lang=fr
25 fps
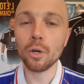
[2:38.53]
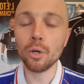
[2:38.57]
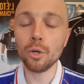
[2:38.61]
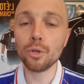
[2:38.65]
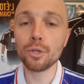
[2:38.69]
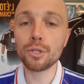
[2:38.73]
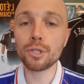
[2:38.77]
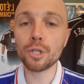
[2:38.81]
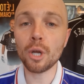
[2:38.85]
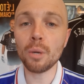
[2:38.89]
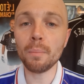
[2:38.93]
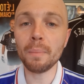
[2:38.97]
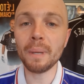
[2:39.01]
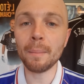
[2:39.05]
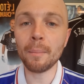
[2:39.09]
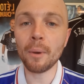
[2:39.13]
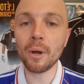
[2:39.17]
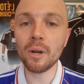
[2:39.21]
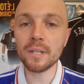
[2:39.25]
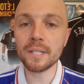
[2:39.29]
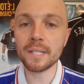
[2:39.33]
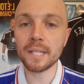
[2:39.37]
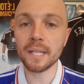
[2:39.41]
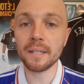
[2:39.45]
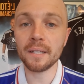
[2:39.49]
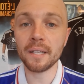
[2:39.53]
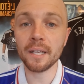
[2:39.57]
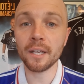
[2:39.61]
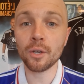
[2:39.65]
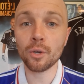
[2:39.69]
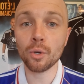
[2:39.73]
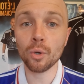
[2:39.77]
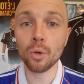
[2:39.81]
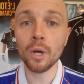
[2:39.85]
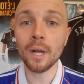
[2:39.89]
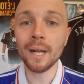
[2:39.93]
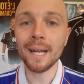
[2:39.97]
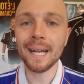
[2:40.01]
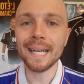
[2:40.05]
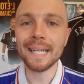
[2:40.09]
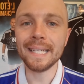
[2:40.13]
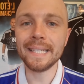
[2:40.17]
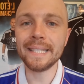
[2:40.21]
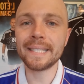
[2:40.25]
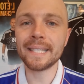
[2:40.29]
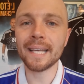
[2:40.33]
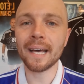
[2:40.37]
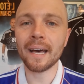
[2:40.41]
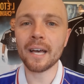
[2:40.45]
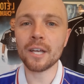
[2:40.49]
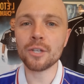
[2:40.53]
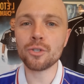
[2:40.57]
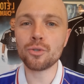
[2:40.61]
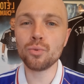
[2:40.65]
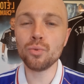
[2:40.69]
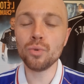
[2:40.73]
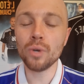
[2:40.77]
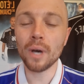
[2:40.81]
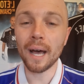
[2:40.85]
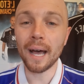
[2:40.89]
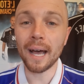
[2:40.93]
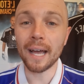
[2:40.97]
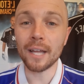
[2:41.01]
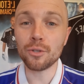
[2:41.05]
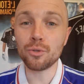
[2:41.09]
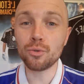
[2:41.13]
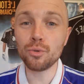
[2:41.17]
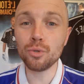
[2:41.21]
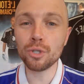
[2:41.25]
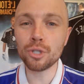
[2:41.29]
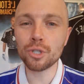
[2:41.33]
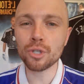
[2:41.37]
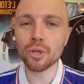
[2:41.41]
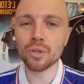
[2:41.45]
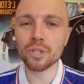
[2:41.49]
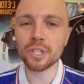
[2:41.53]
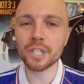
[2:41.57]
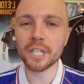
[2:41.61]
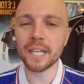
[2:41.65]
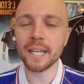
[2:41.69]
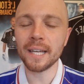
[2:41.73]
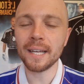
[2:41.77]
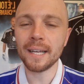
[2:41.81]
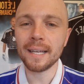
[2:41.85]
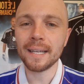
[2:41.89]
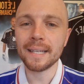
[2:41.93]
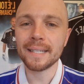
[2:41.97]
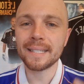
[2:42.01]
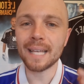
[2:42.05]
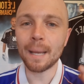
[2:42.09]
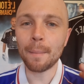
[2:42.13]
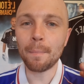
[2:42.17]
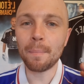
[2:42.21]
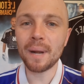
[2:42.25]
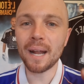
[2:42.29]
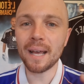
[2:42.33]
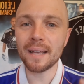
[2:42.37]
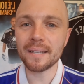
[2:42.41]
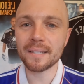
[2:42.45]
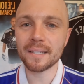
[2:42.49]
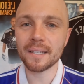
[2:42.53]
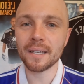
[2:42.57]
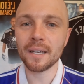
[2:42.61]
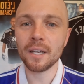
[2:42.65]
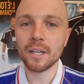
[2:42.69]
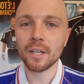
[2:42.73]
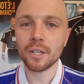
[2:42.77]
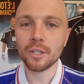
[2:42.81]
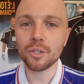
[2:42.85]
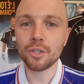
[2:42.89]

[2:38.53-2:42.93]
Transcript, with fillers: Le seul bémol, c'était que Lizarazu a dû changer sa place